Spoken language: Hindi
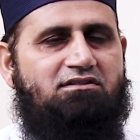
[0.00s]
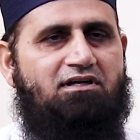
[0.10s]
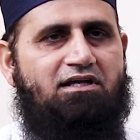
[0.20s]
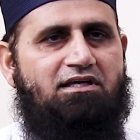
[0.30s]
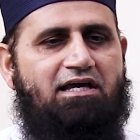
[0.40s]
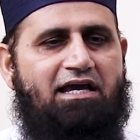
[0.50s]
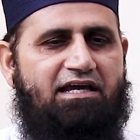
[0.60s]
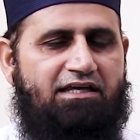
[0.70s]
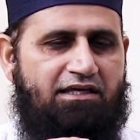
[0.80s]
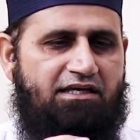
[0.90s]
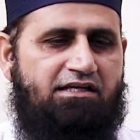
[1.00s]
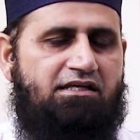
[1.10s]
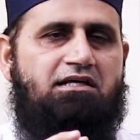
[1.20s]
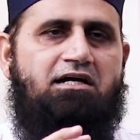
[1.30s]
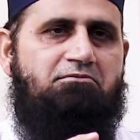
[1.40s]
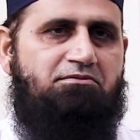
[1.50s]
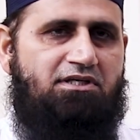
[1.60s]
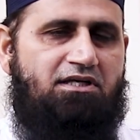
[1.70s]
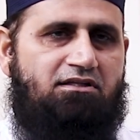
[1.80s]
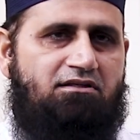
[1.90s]
तस्करा किया है कि इनकी
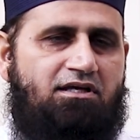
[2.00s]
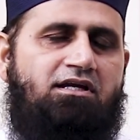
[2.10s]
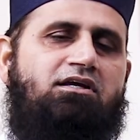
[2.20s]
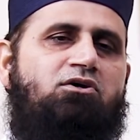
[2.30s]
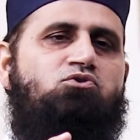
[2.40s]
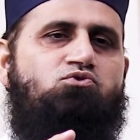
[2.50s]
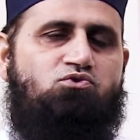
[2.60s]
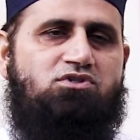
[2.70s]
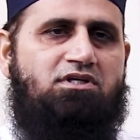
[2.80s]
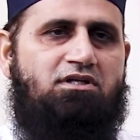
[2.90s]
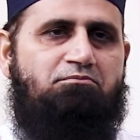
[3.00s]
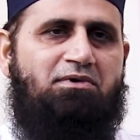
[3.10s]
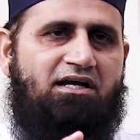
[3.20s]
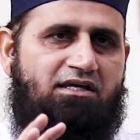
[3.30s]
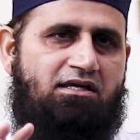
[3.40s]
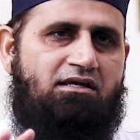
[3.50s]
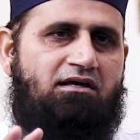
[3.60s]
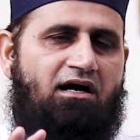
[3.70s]
अहमियत इनके खसूसियत बाकी